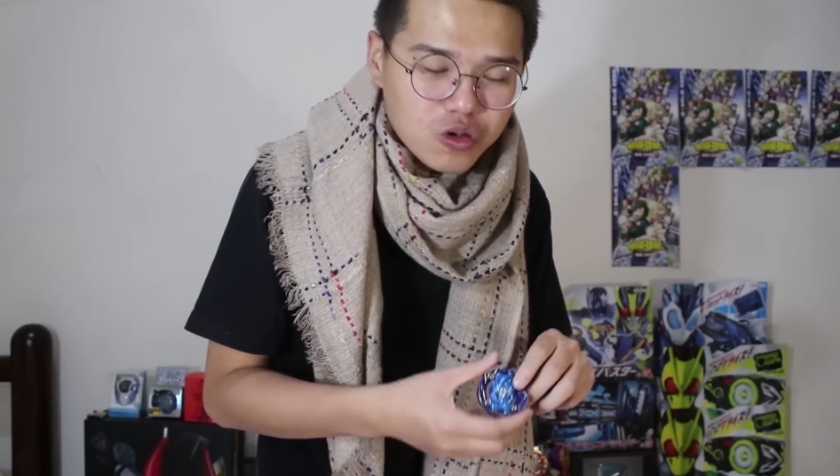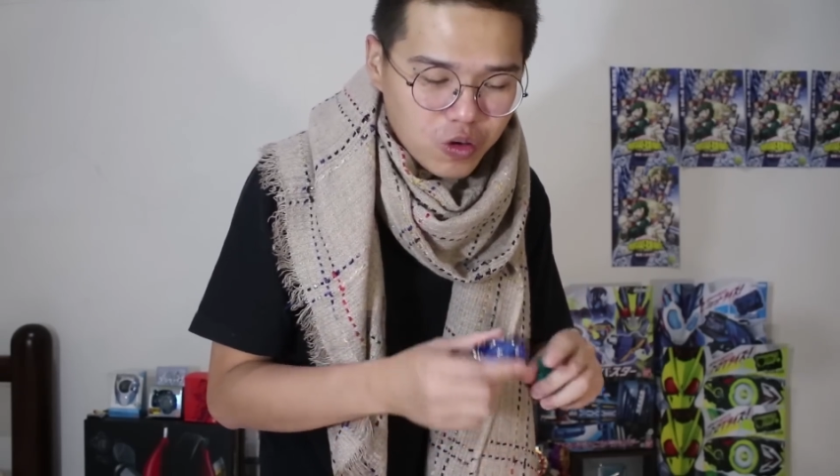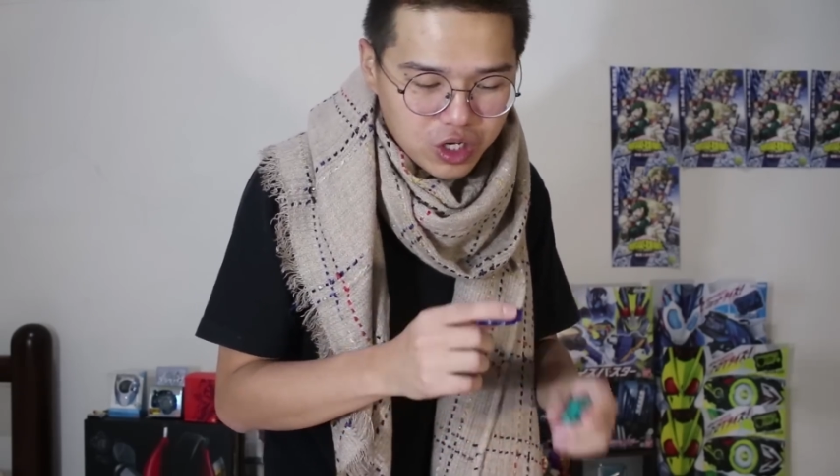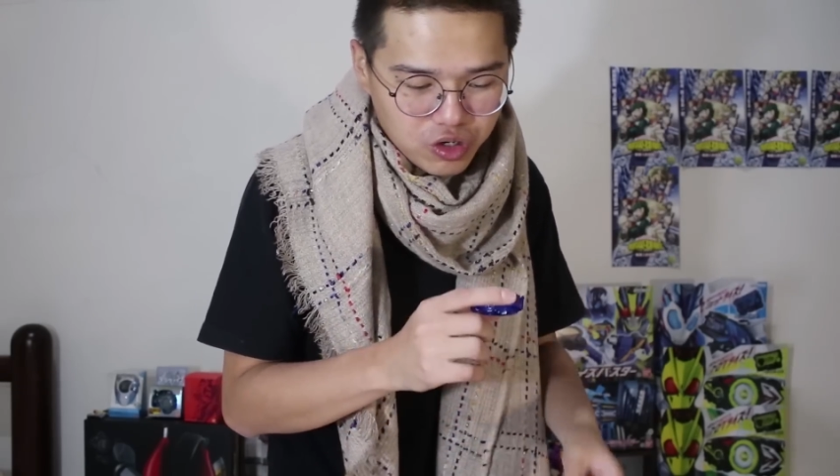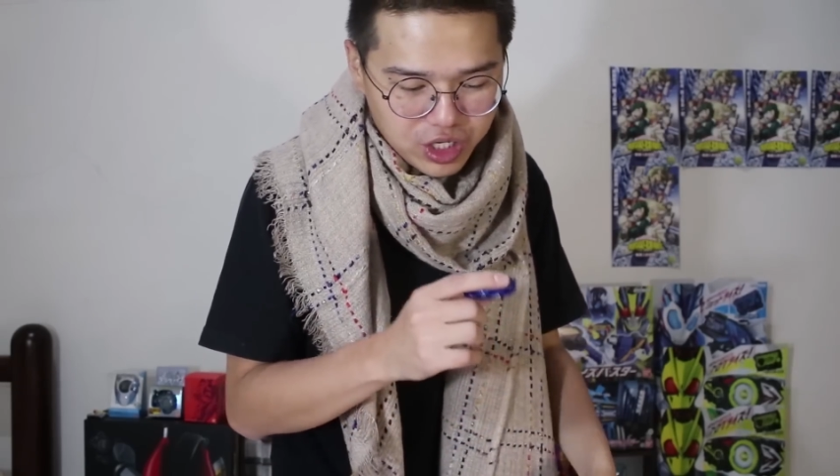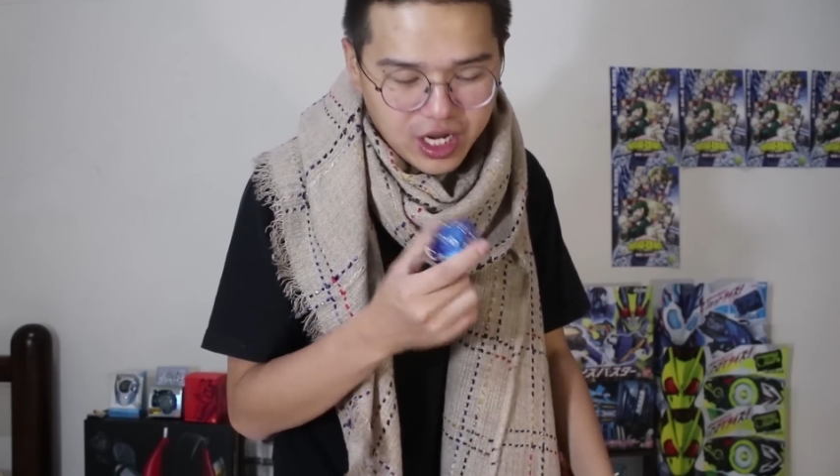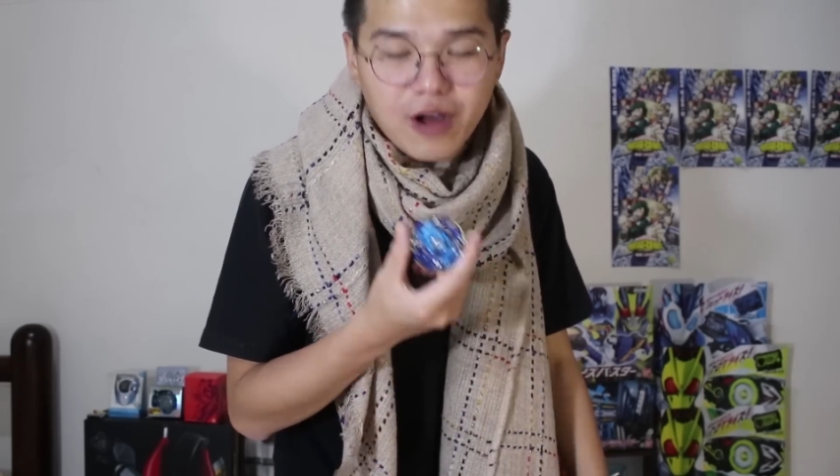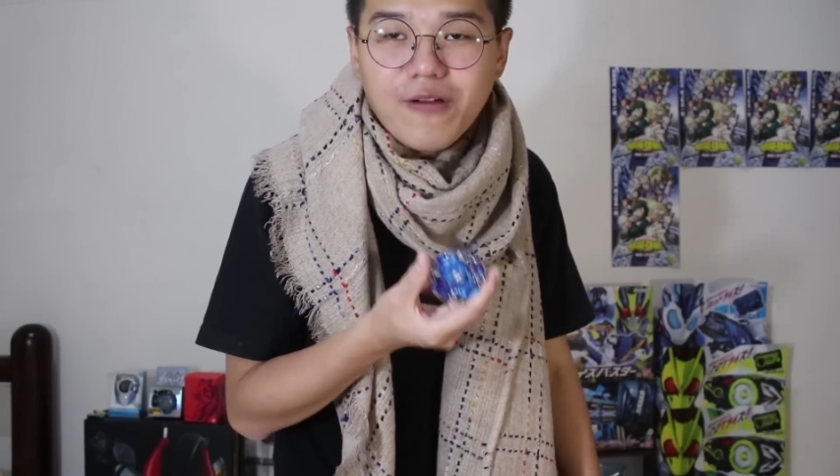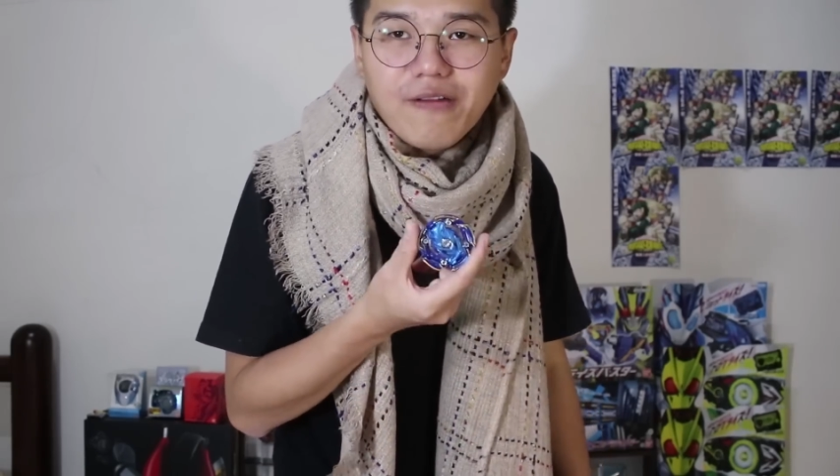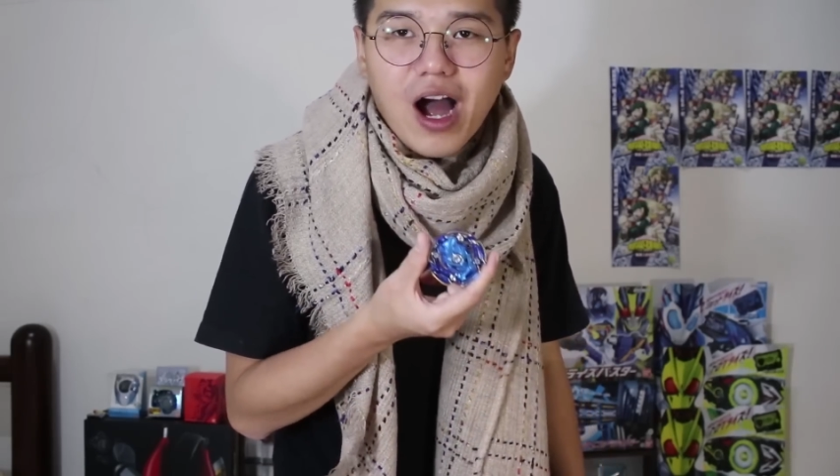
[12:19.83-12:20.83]
所以我个人觉得这
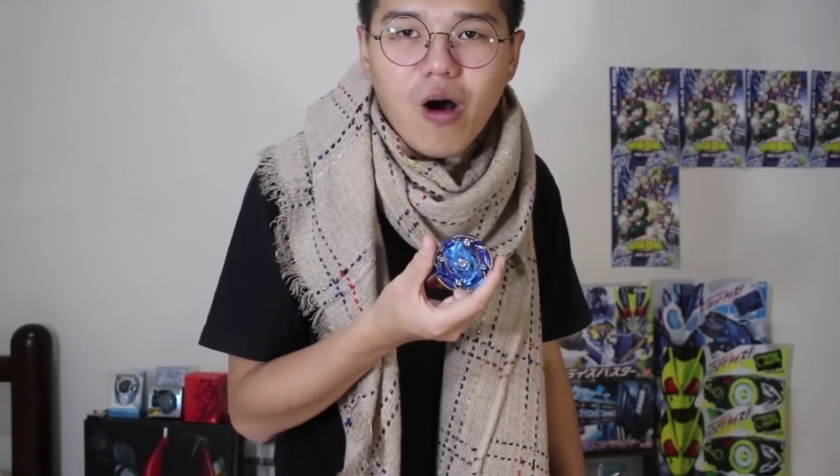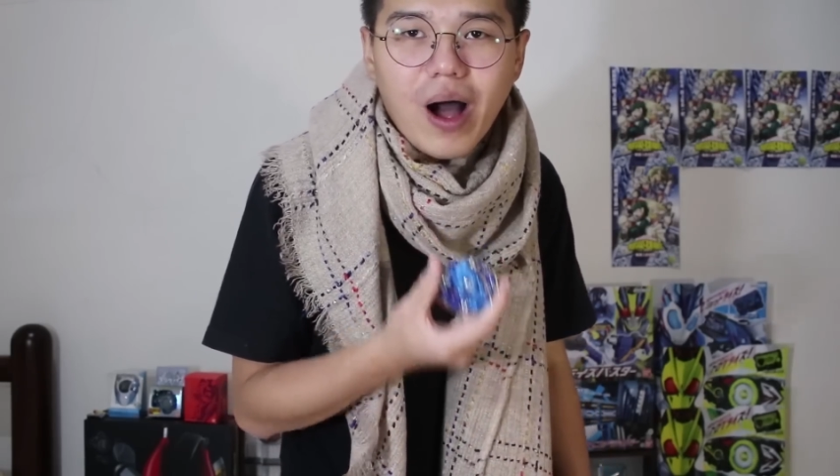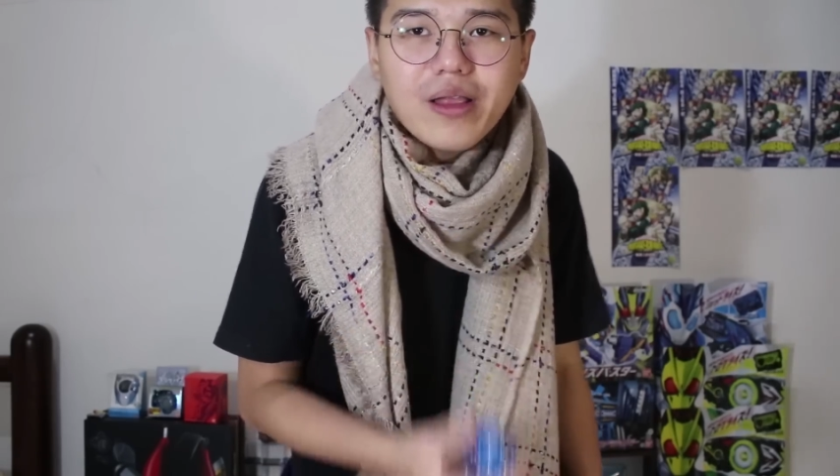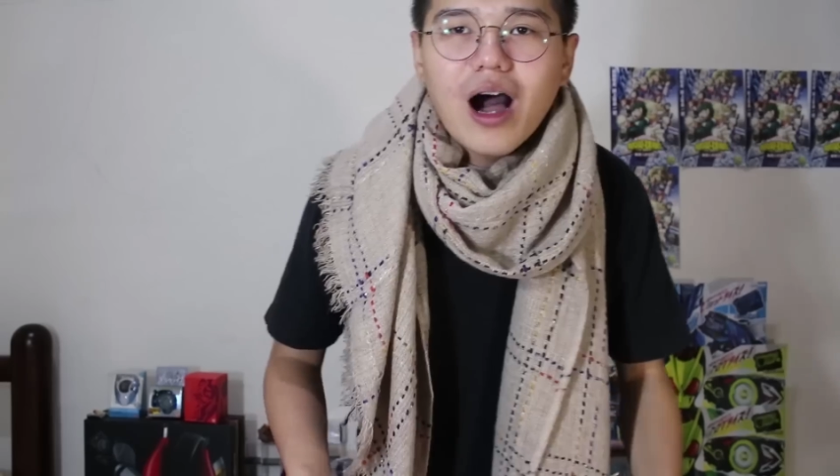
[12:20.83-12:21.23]
颗非常的好玩。